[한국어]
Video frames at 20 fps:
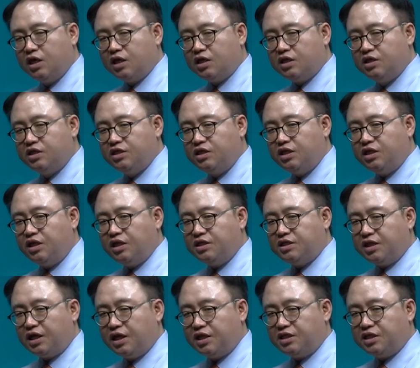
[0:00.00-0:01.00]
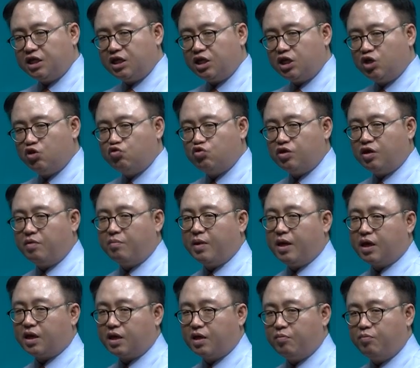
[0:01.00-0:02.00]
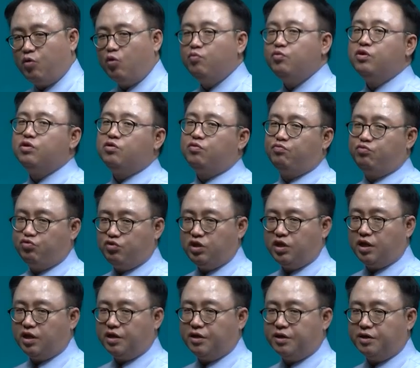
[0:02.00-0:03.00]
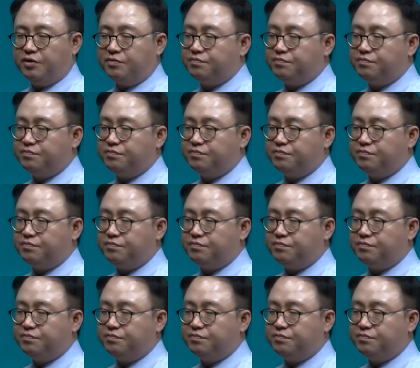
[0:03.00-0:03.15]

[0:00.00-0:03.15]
그들이 제시한 기준에 맞게 뽑는 것 뿐이에요.